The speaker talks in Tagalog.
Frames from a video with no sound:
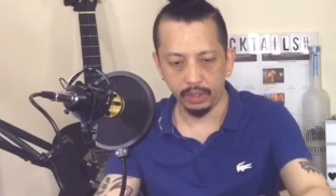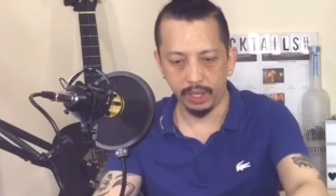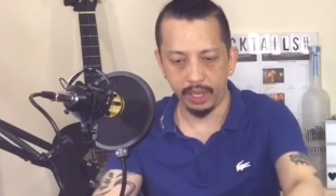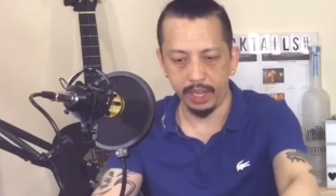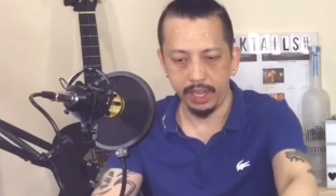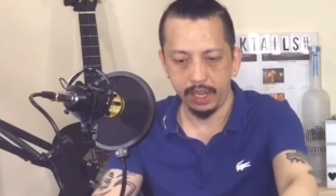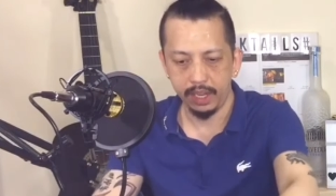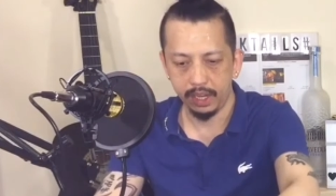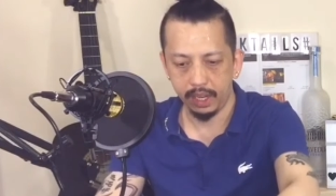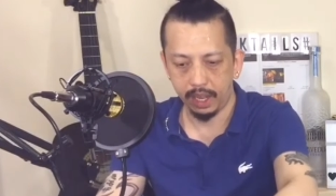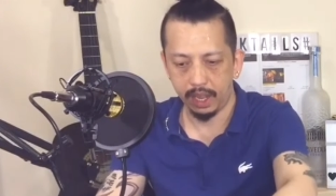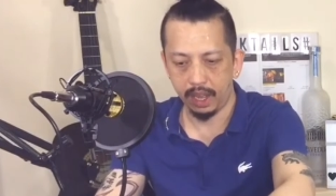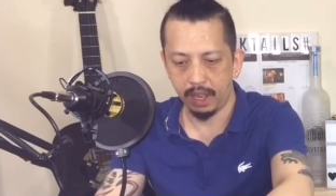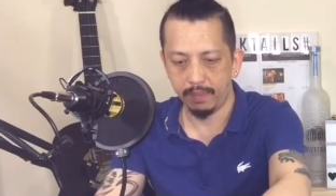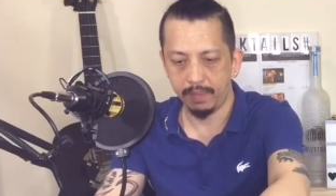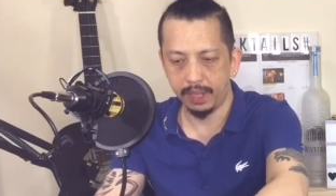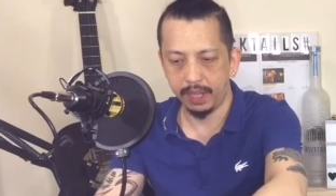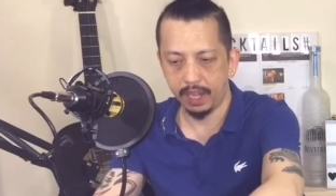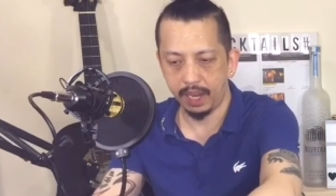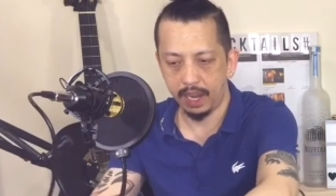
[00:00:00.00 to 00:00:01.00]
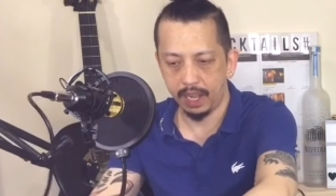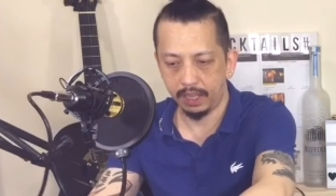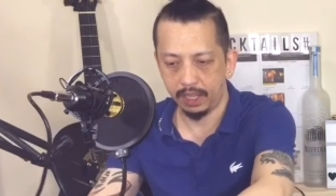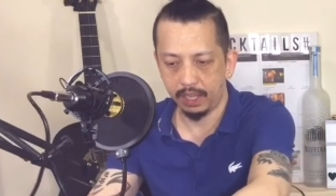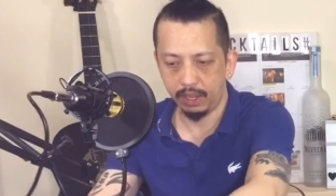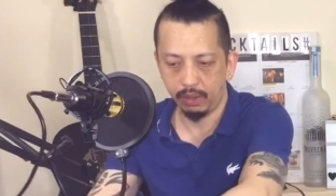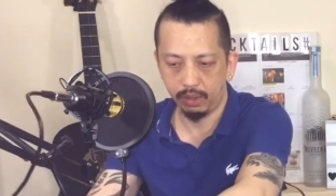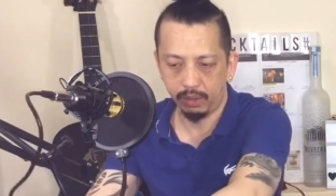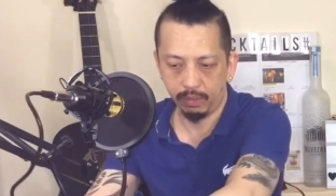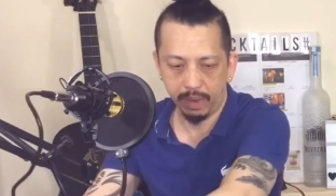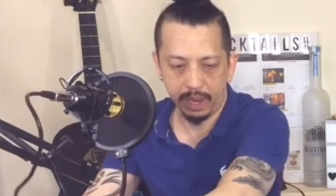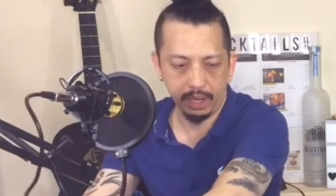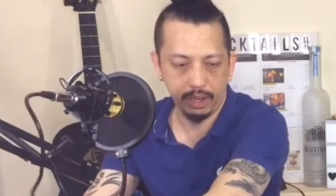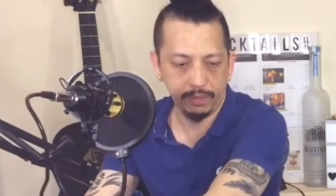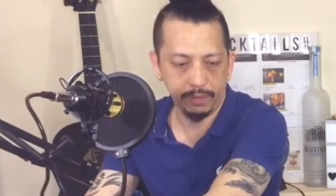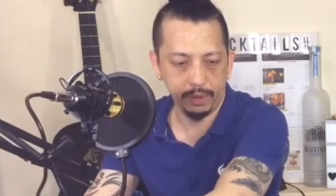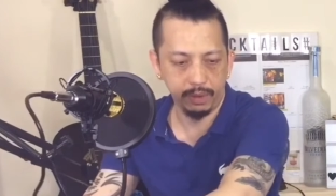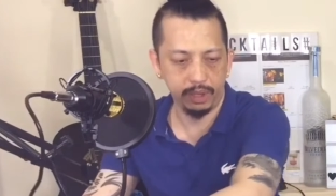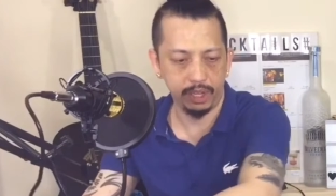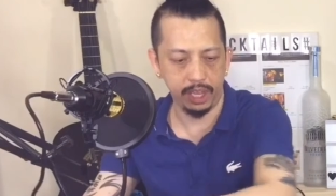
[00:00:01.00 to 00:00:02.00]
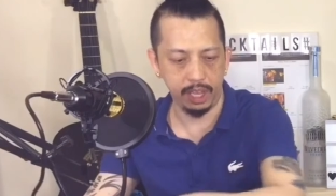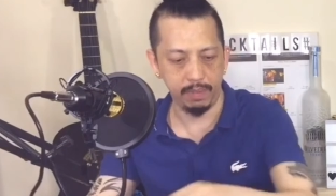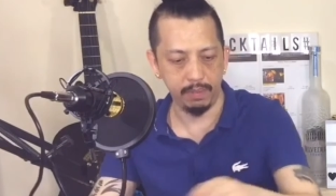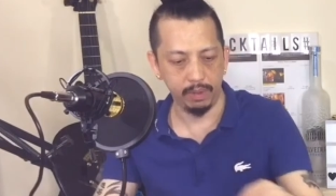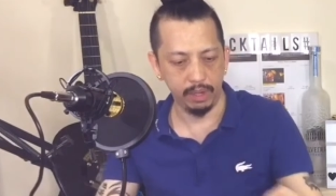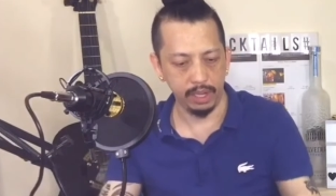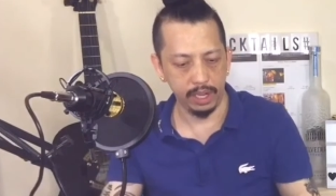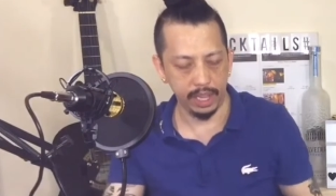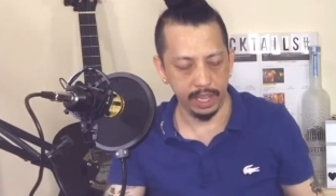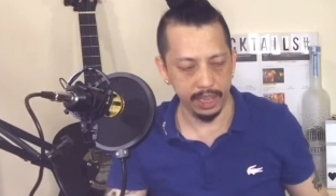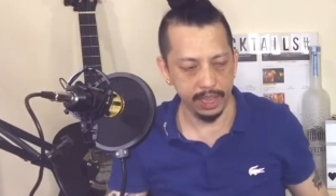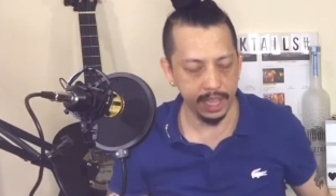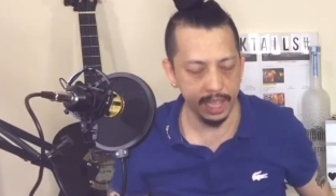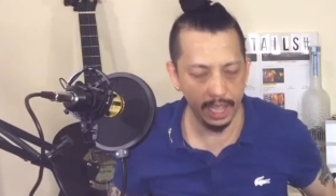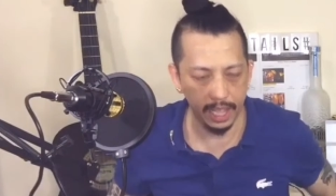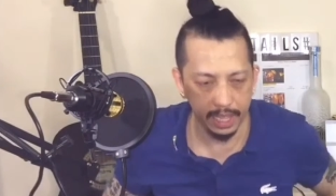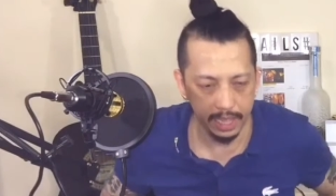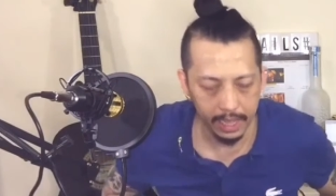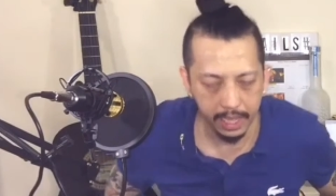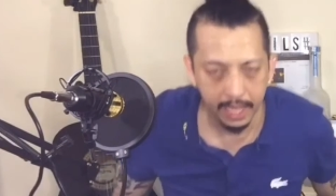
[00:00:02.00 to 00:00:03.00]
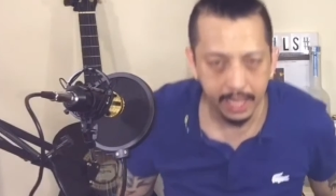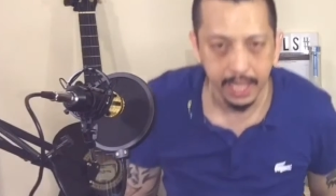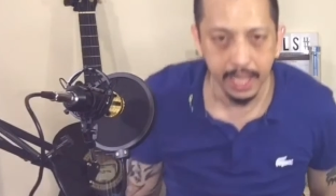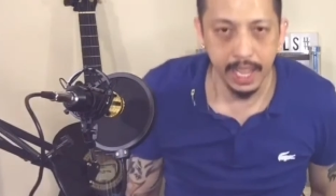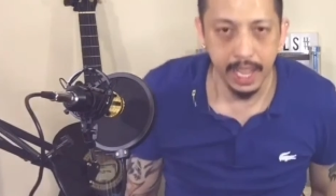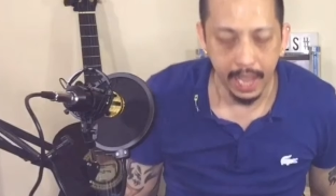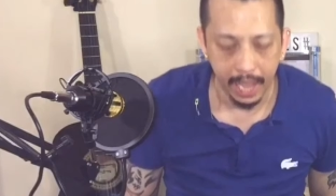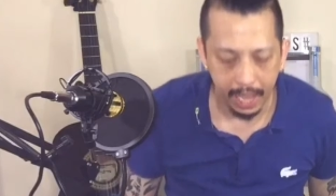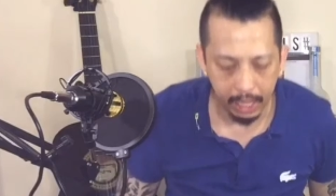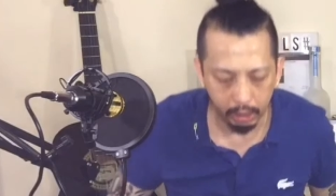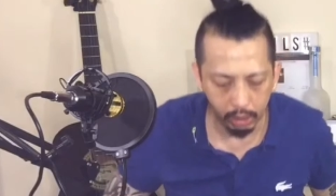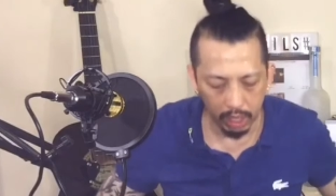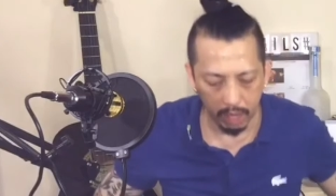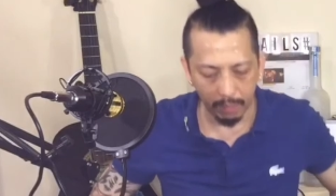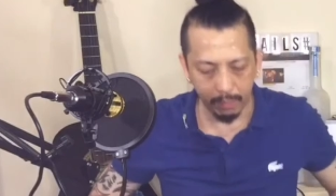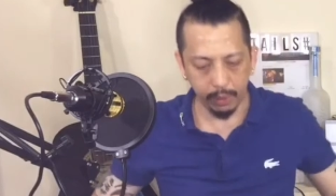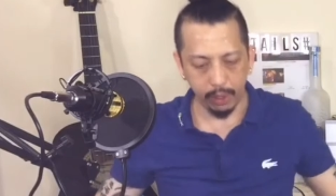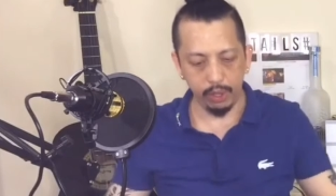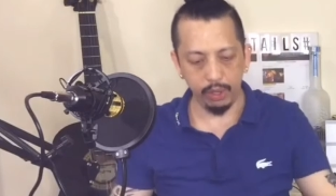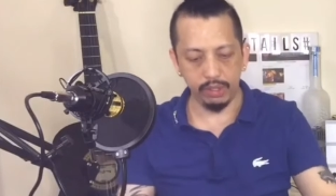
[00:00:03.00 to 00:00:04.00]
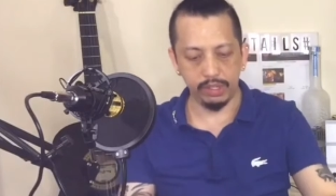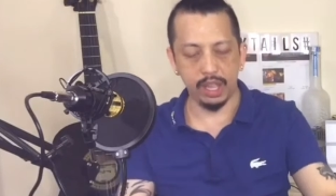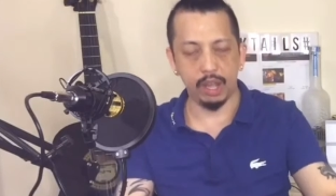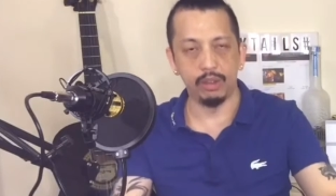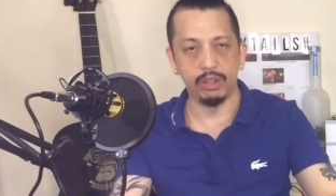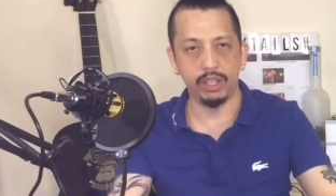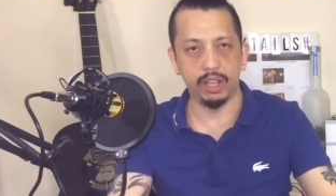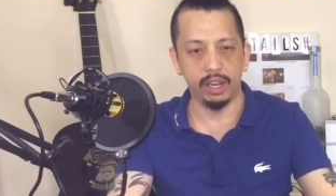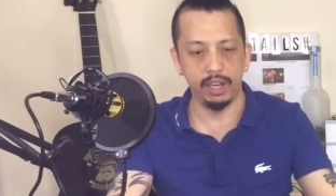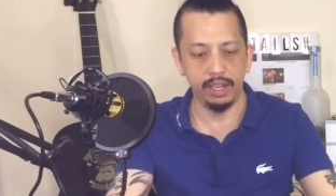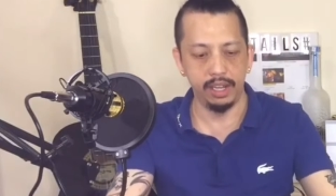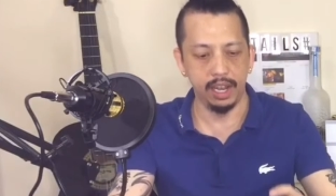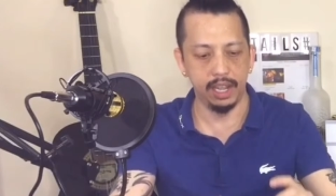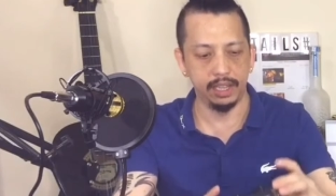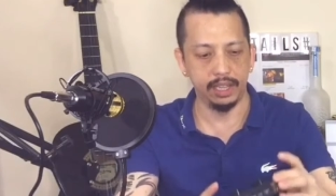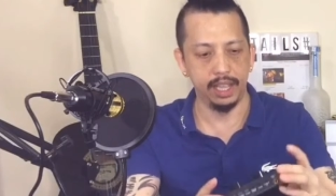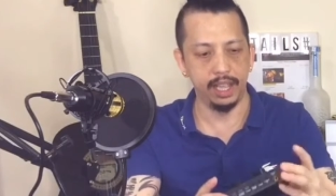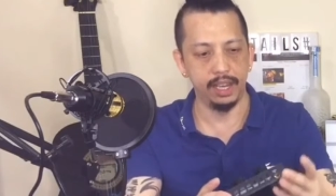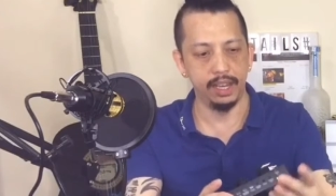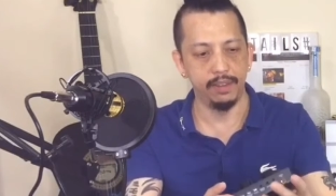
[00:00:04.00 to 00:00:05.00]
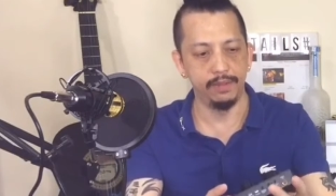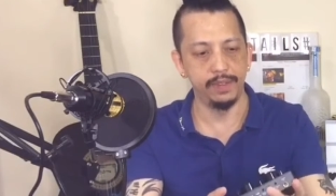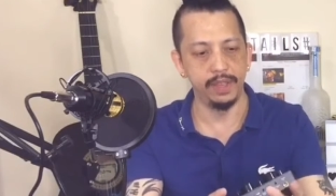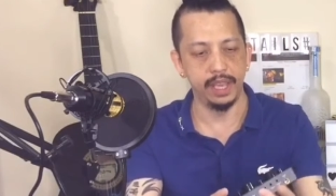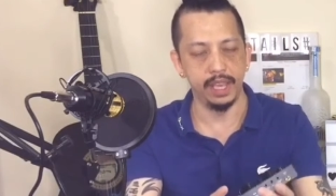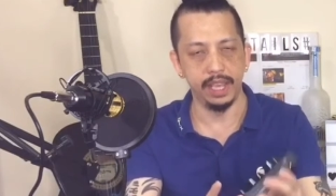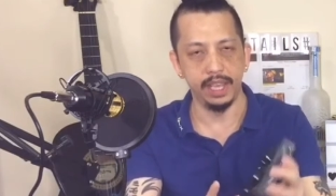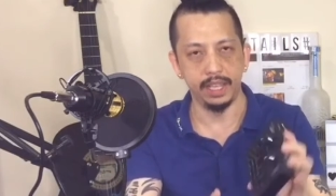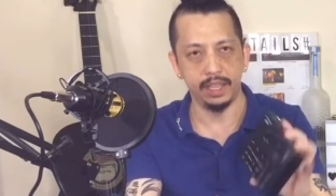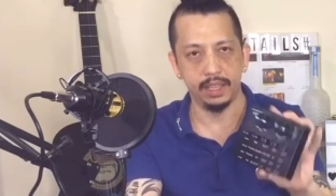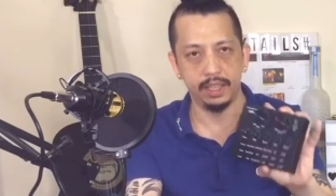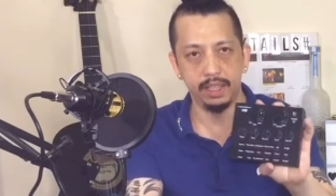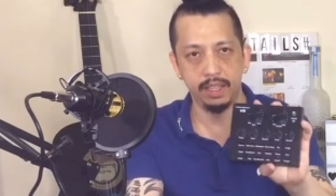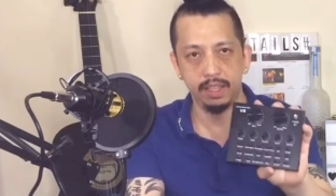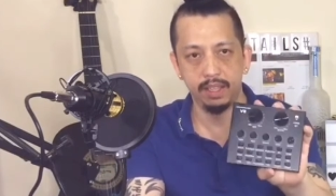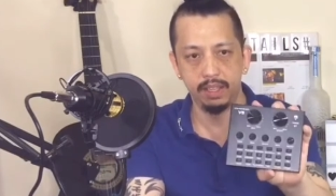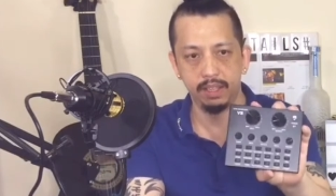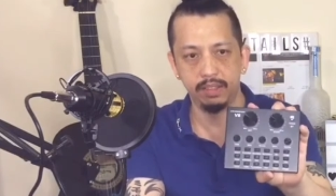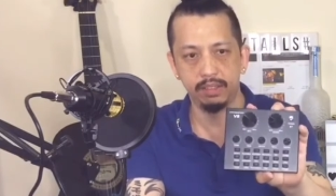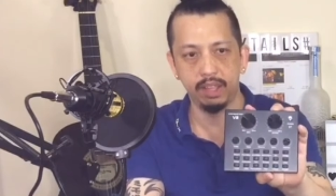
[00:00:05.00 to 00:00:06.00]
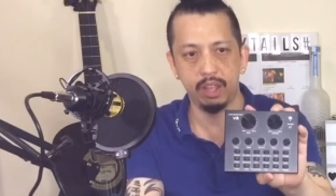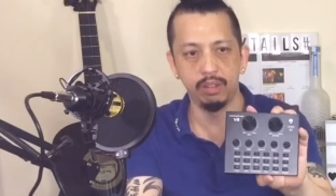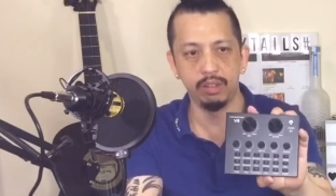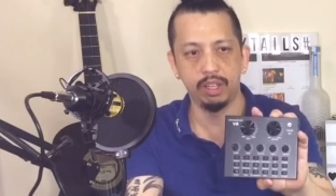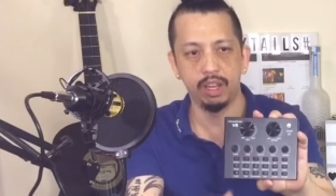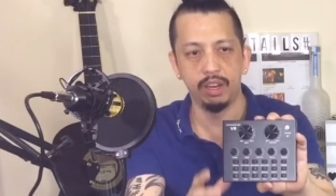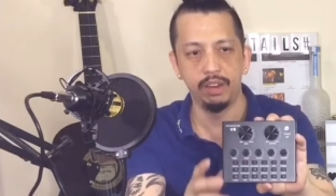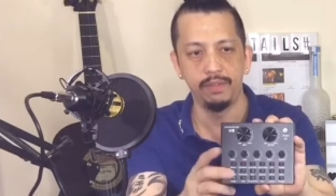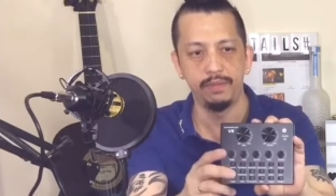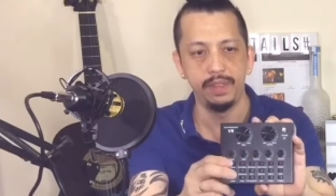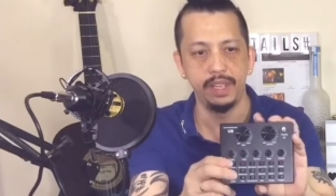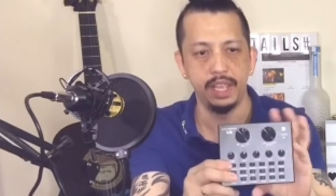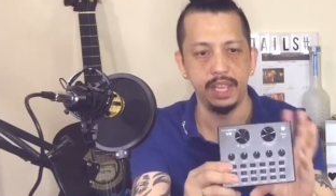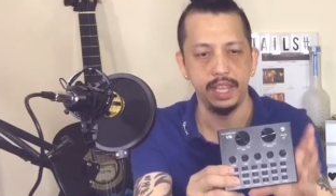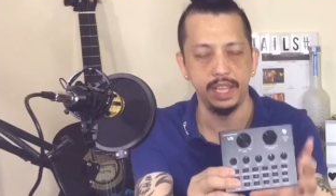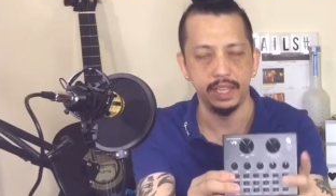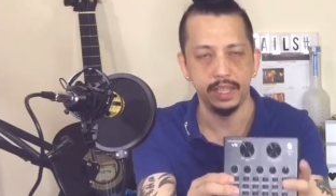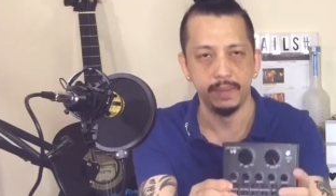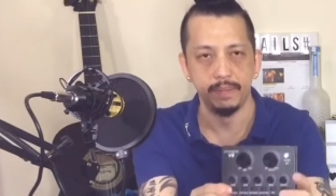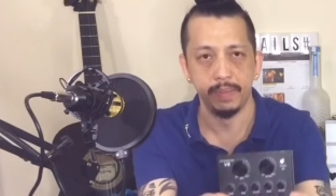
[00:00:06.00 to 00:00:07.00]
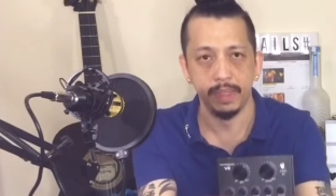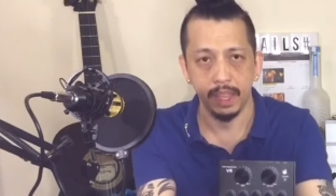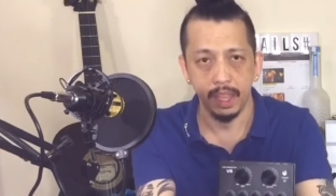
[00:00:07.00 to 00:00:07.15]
Okay, nakakabit na natin yung microphone cable. And then, eto na po yung sound card natin na V8. Sound card V8.